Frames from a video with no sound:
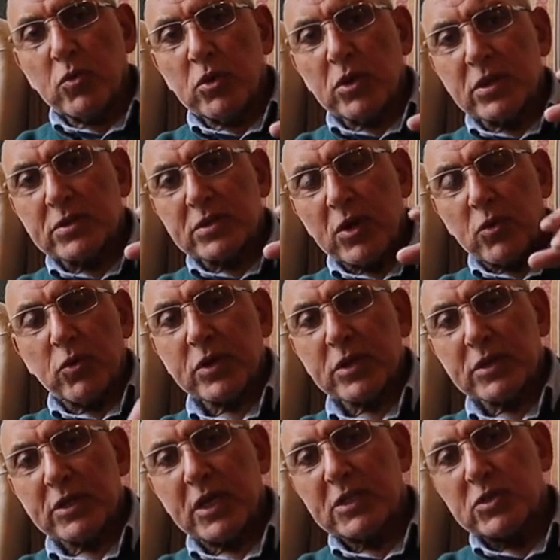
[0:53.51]
ويصور
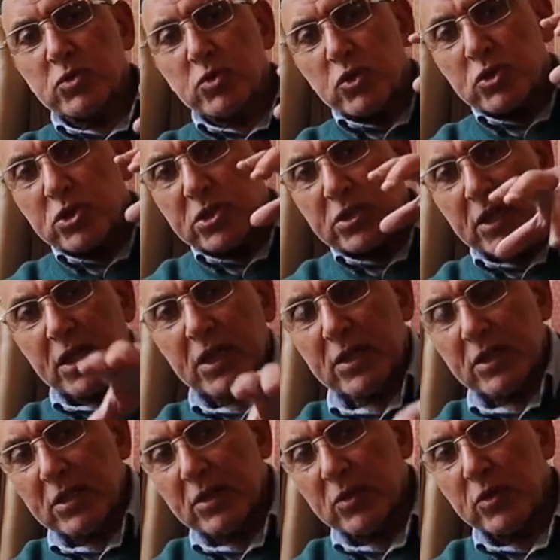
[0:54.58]
الناس ويخش
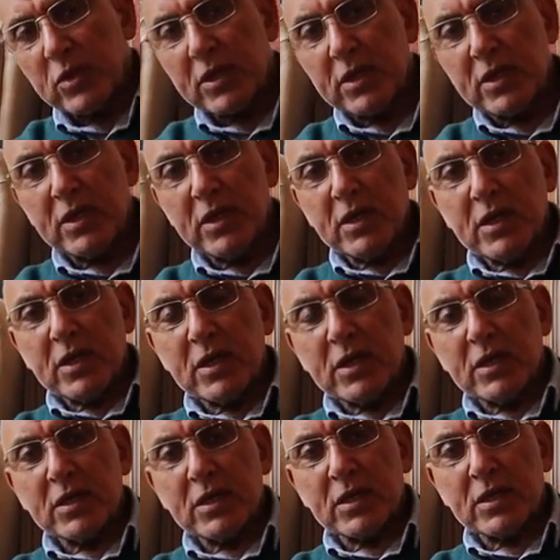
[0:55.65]
داخل اللي هو الايه
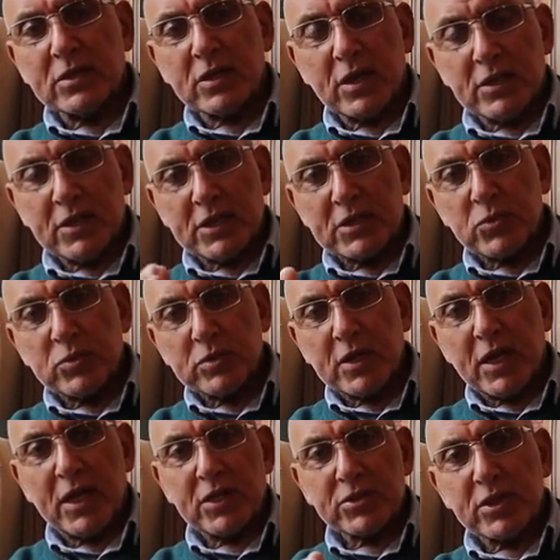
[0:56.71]
الغطاء الاسود
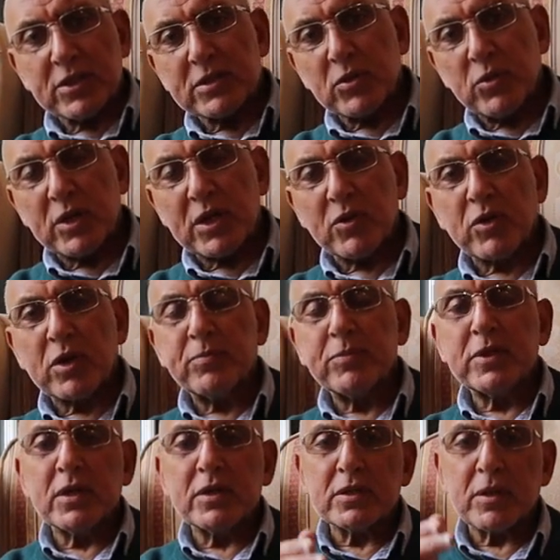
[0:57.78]
ده علشان يصورها وكان
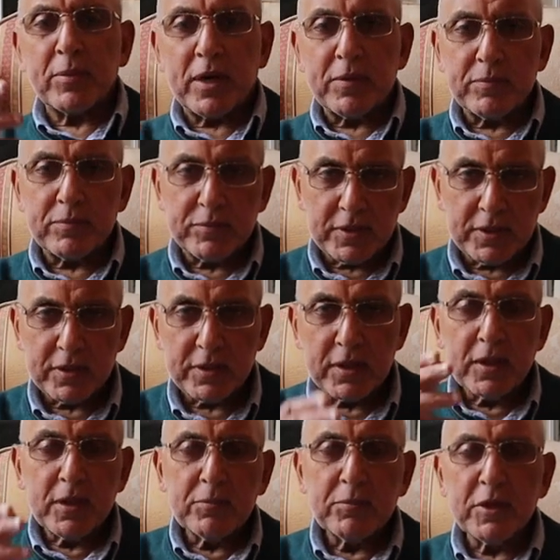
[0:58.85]
بي طبعا بي
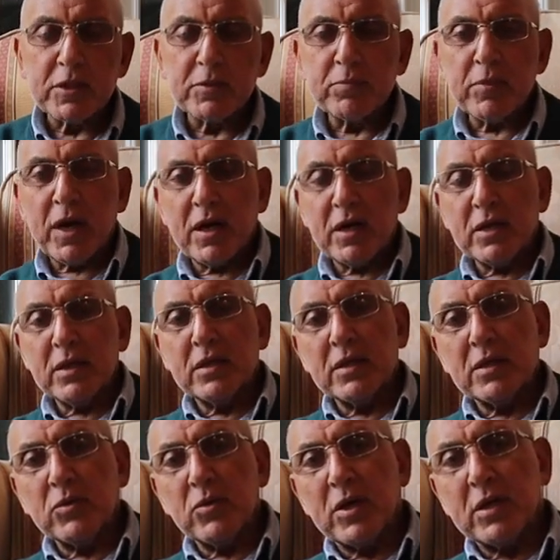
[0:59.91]
بيطبع
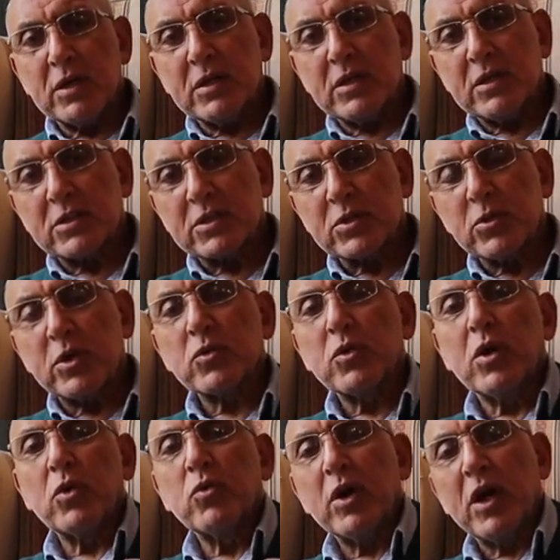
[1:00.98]
الصور
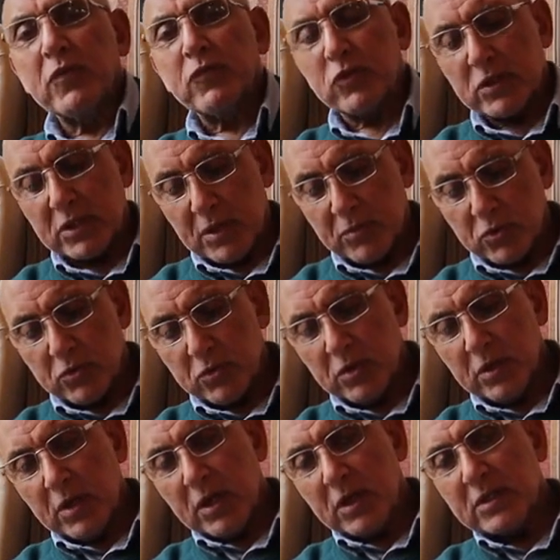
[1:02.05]
وهو واقف قدامكم
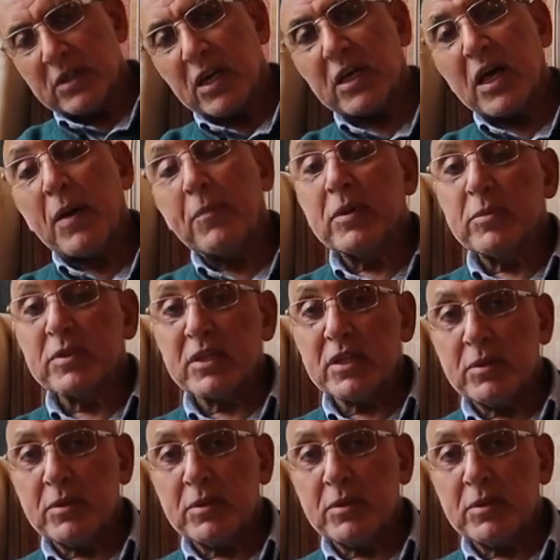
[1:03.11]
ده قبل ما